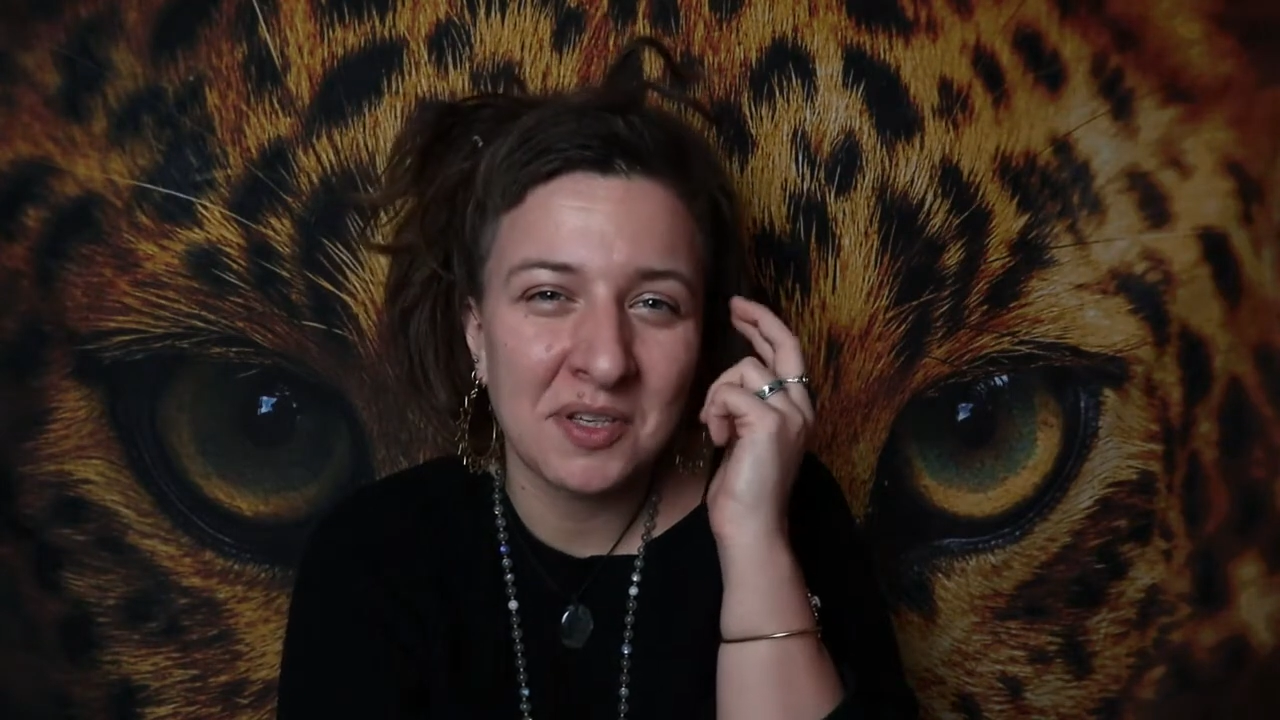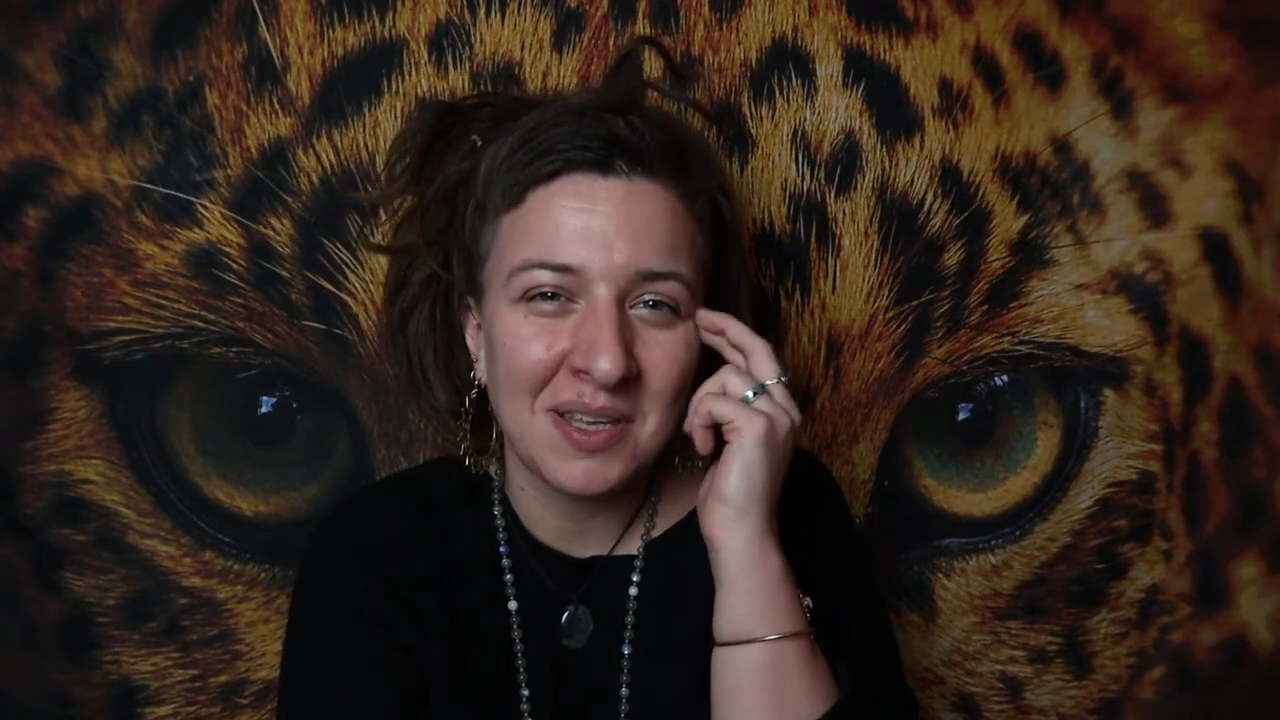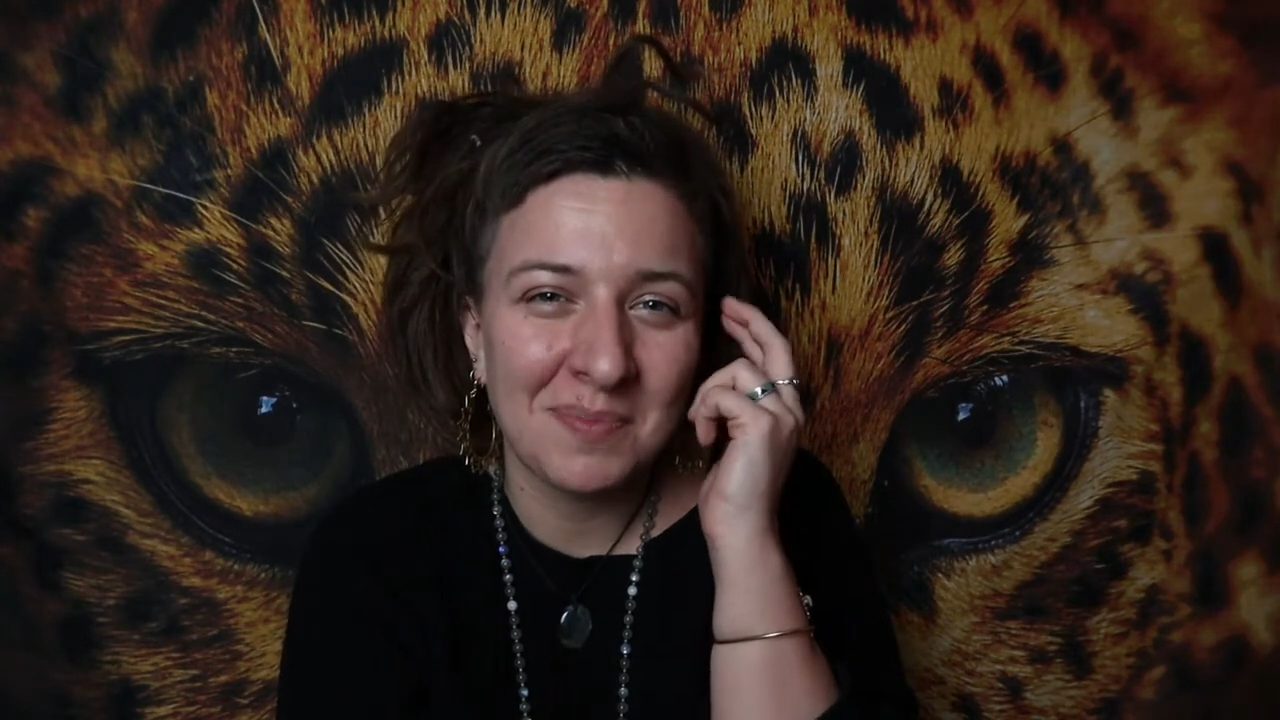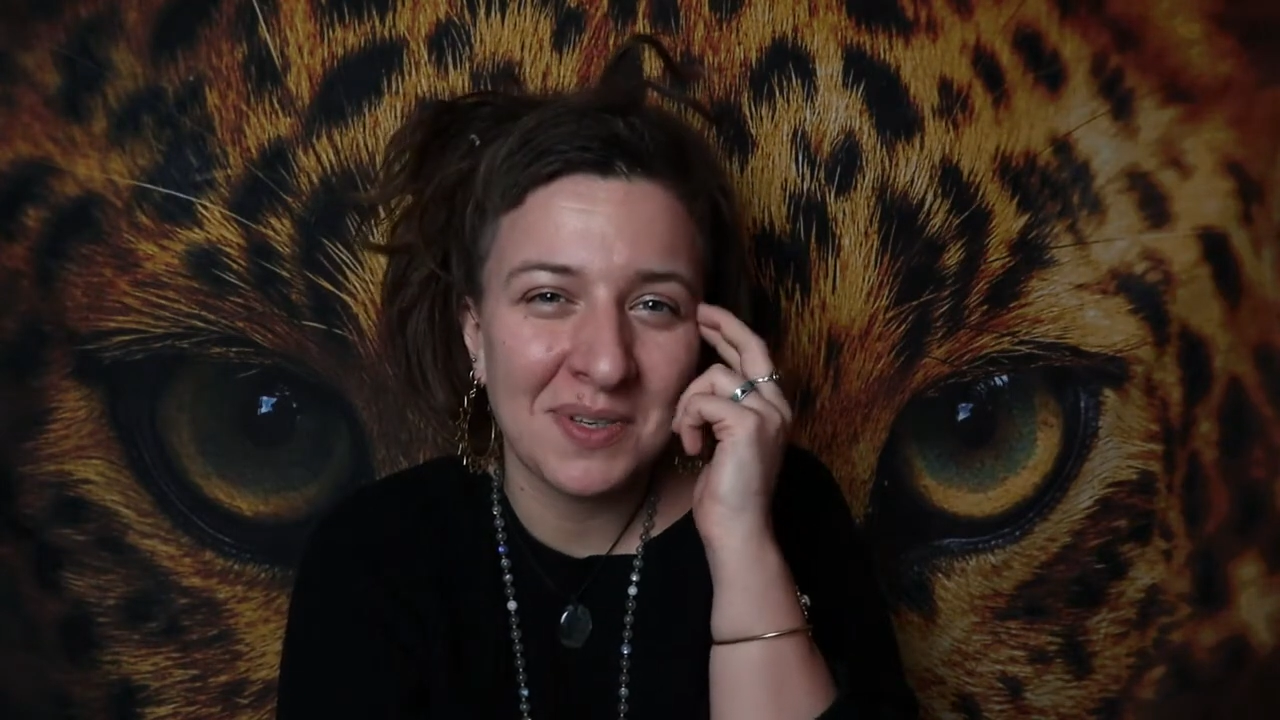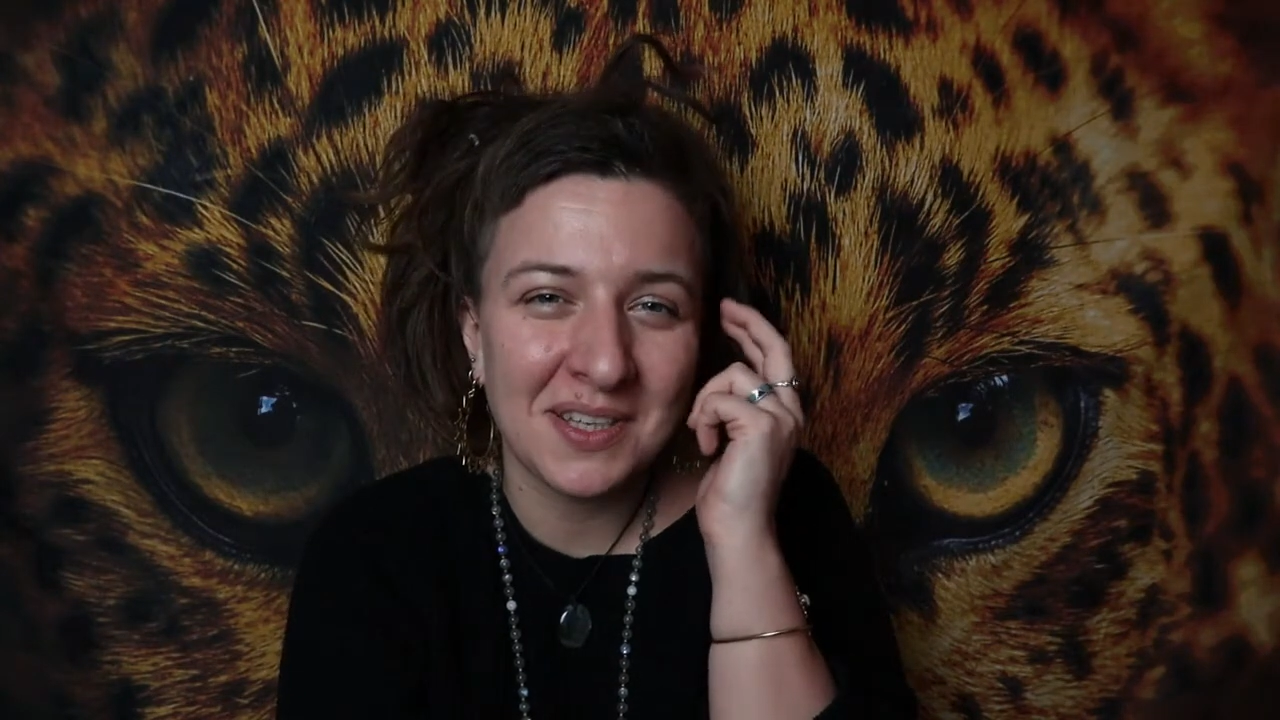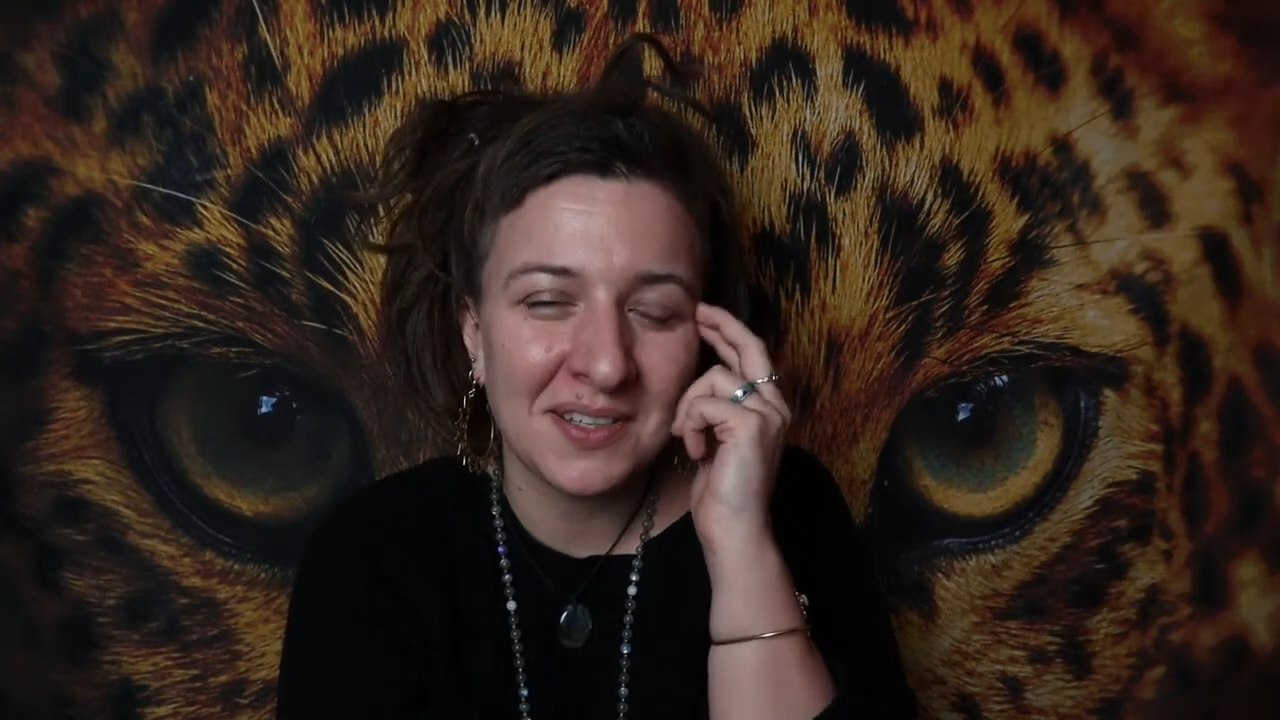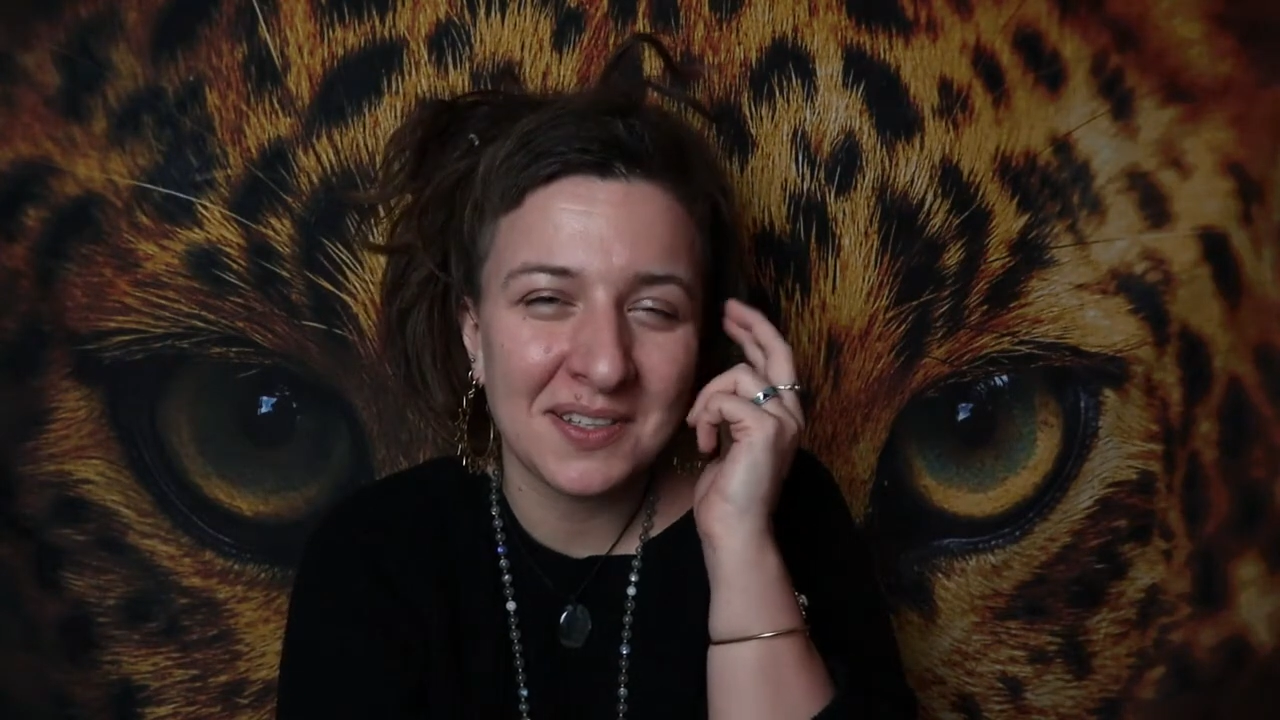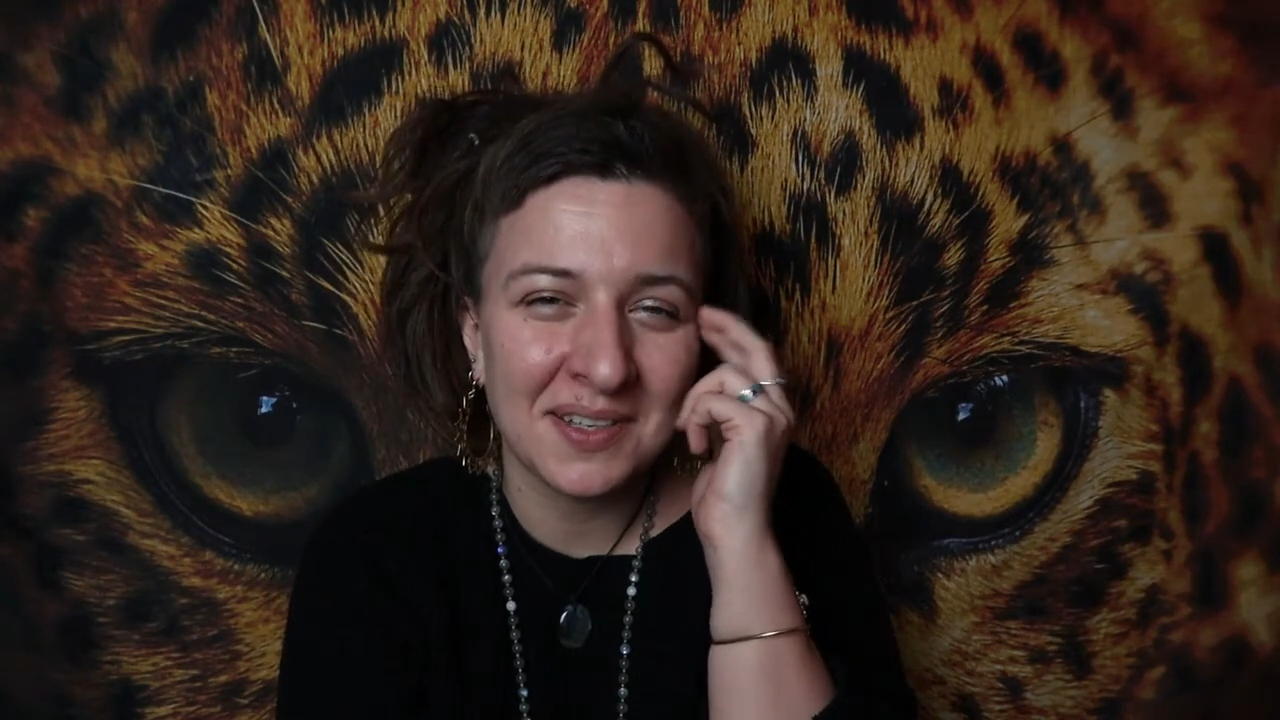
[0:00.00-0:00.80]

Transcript: się napisać